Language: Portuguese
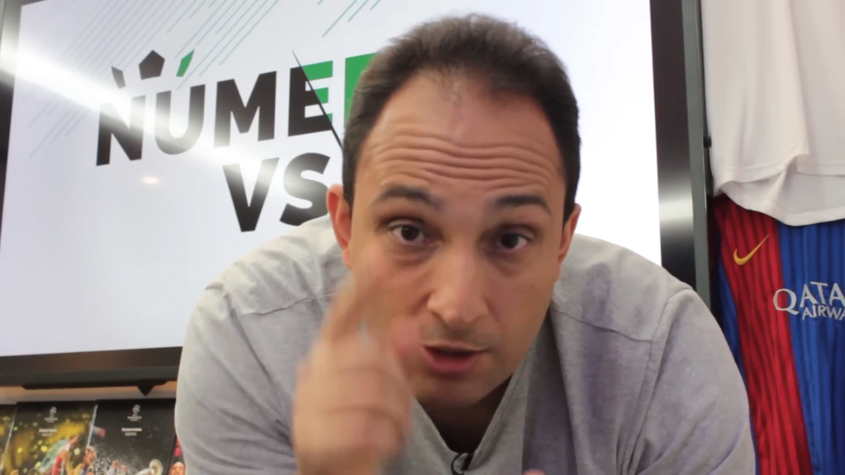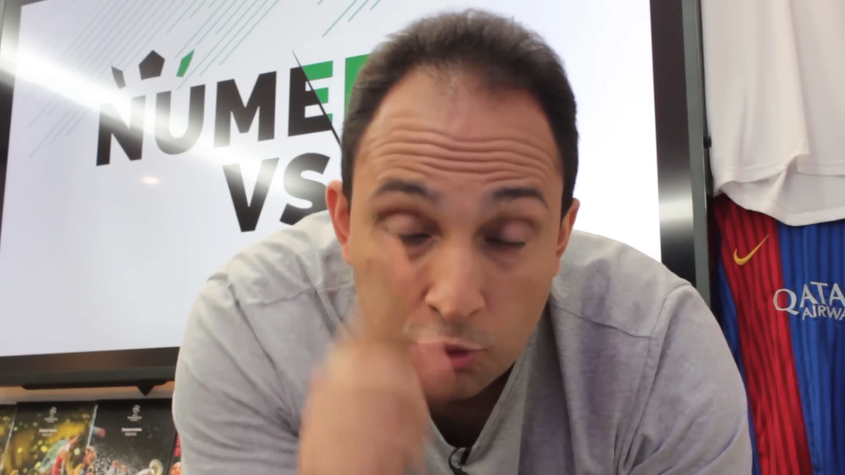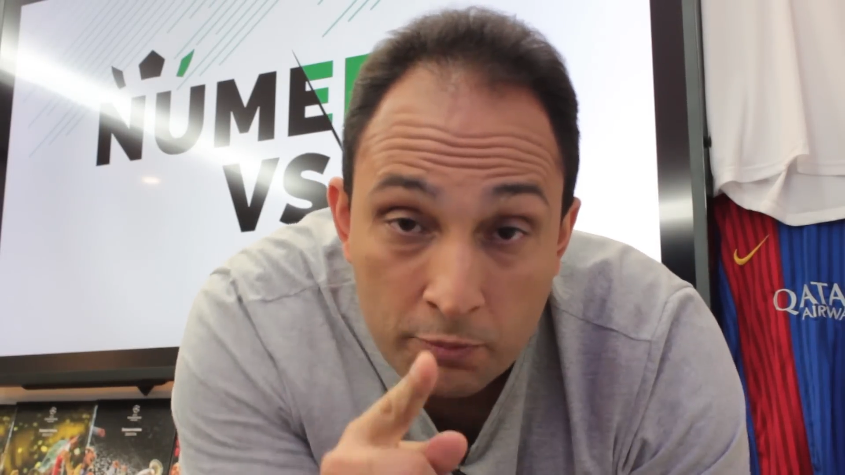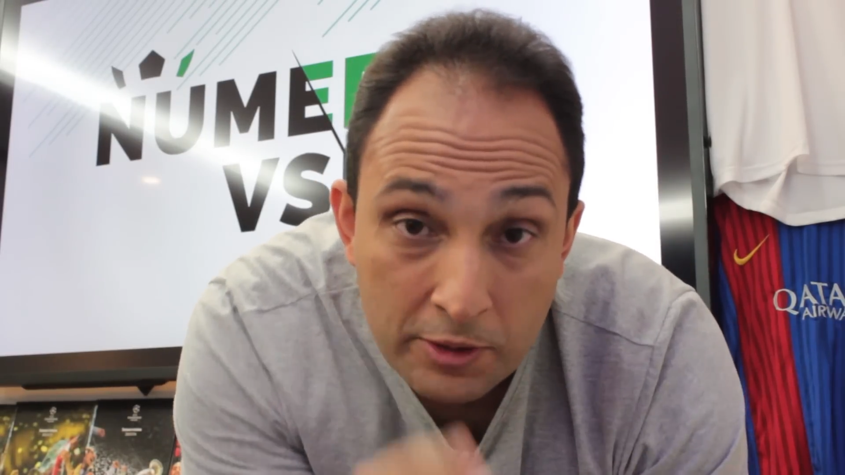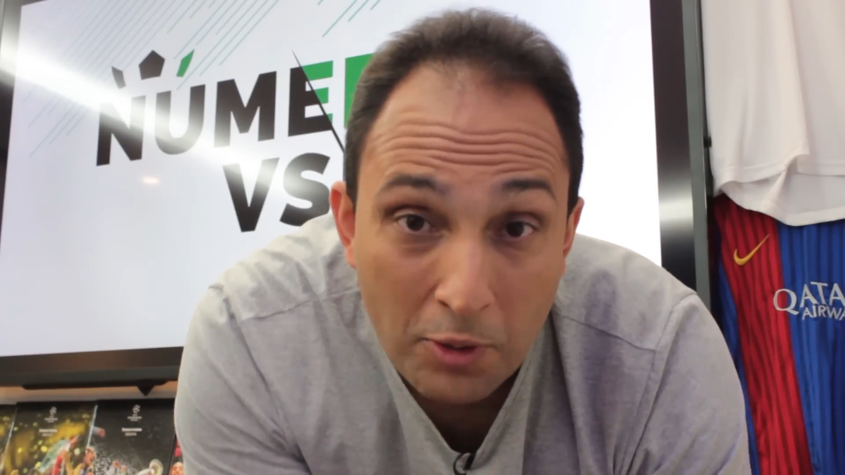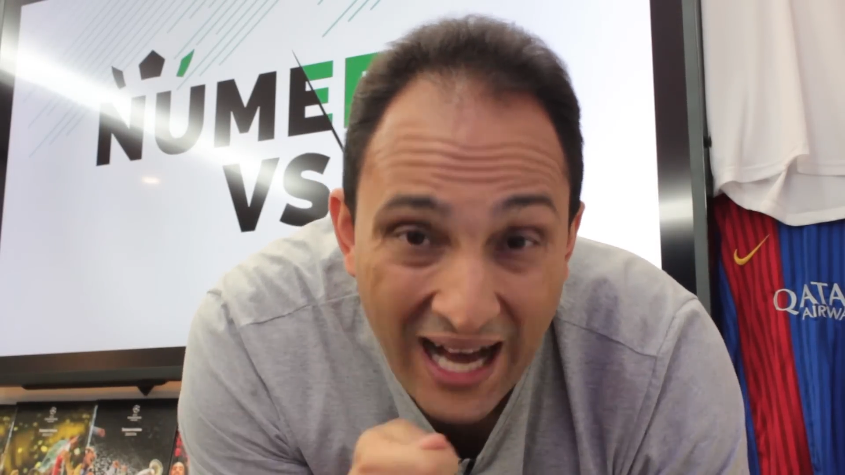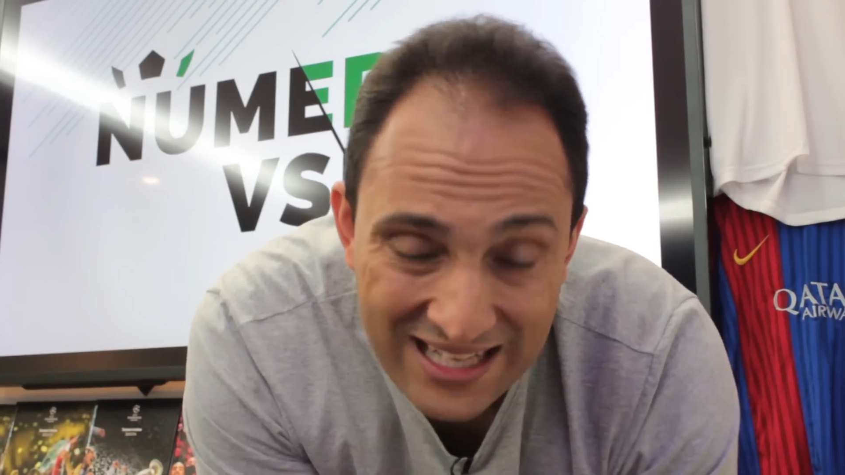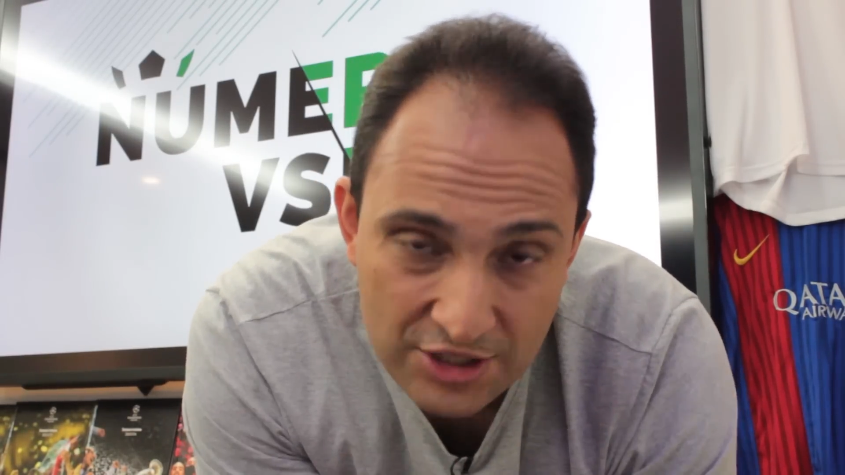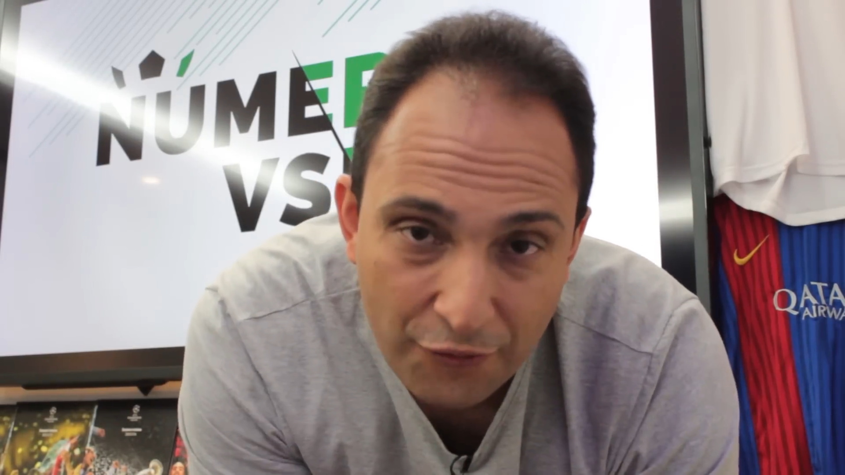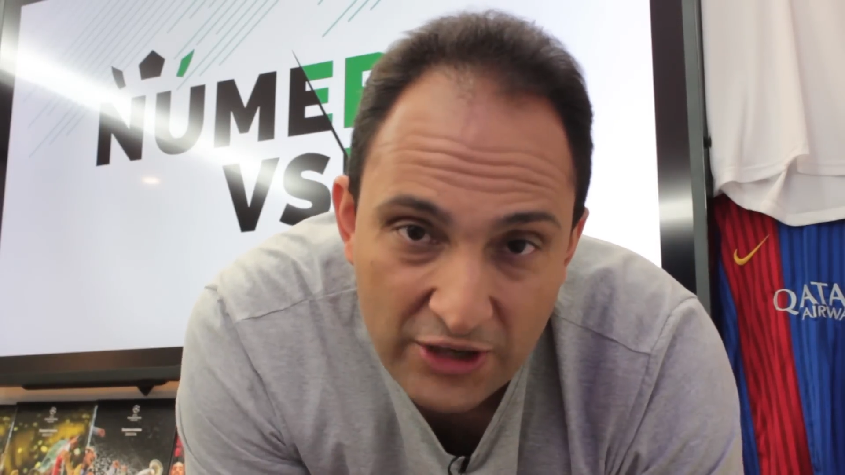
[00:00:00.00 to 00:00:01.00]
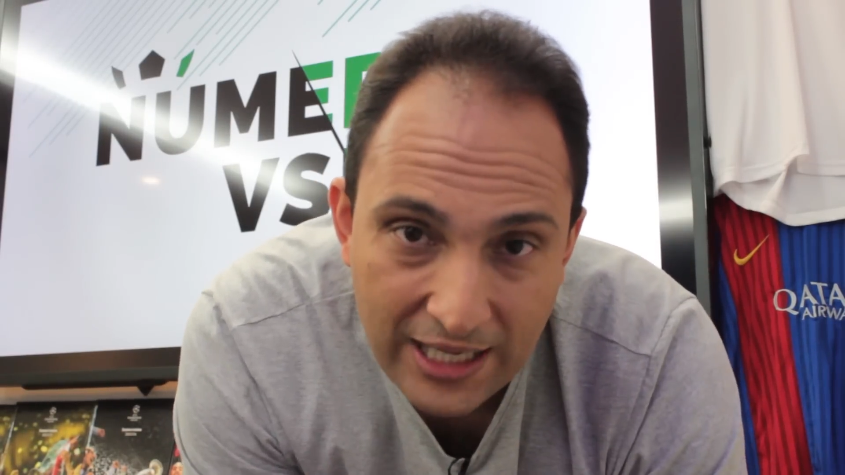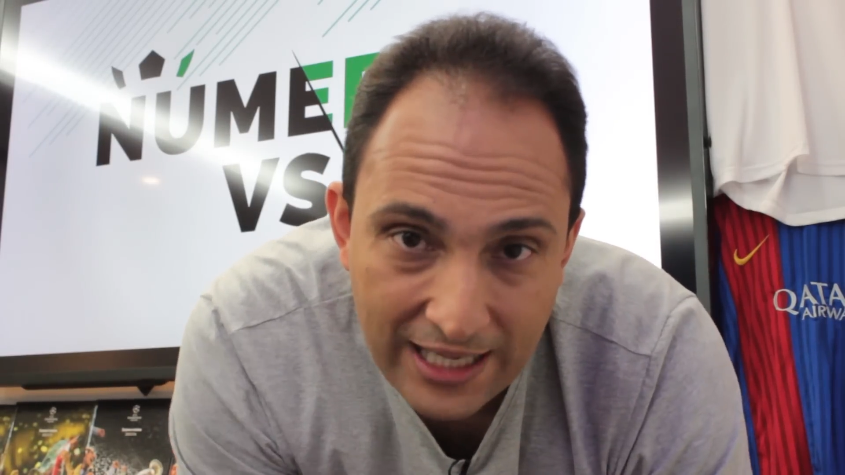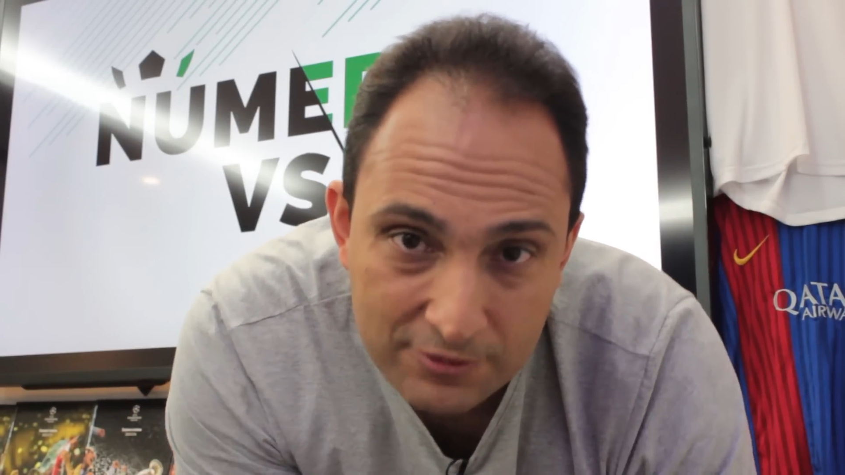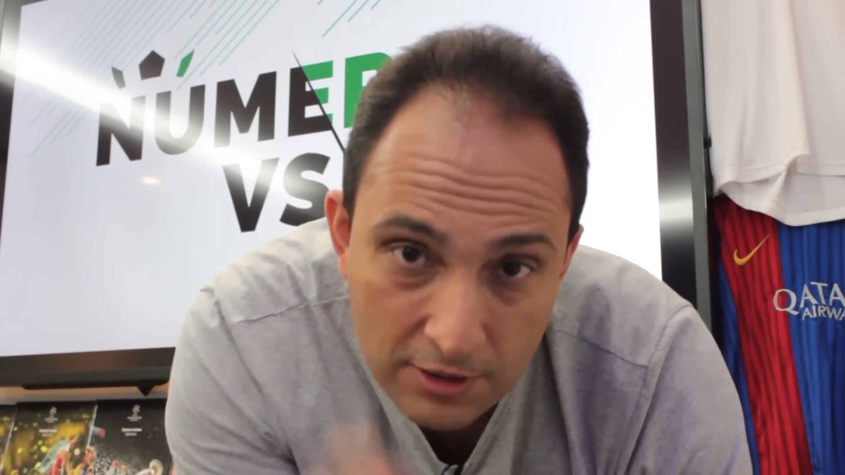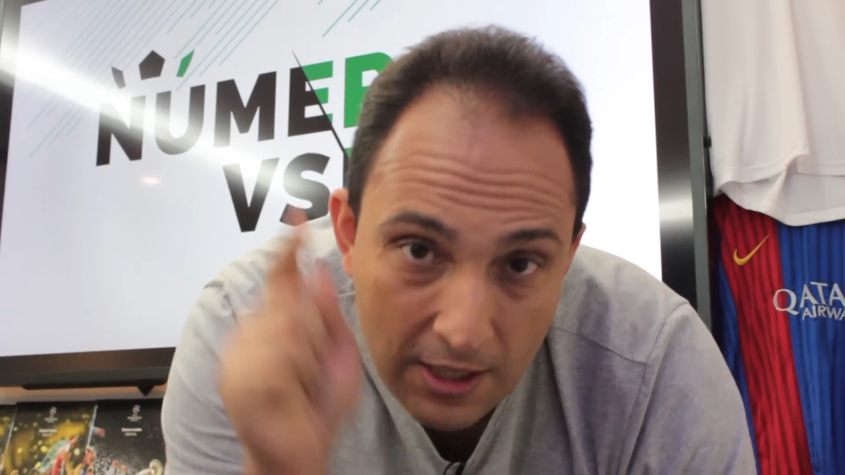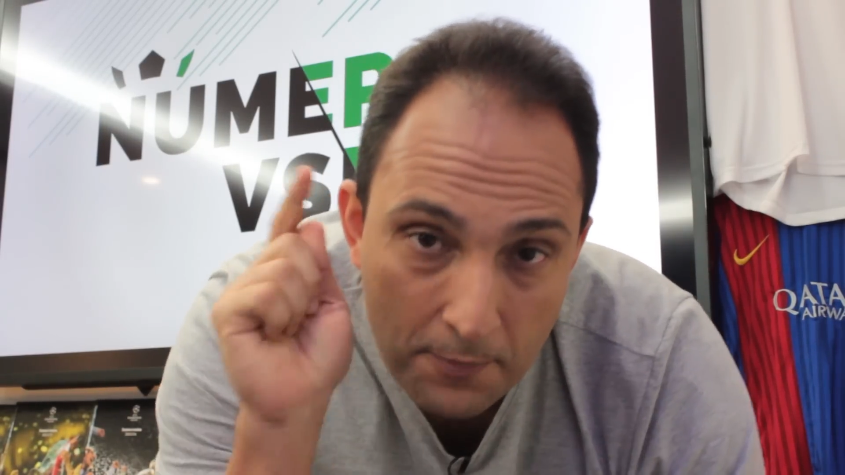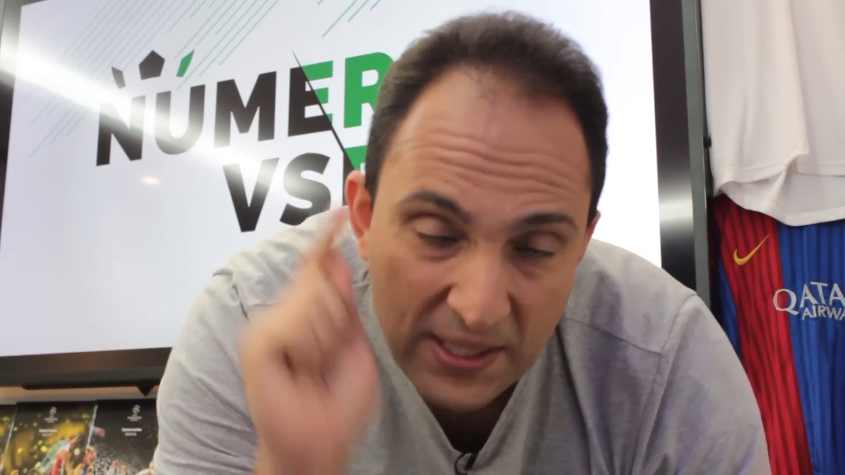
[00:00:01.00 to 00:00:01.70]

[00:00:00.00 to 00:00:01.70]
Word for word: número ratificado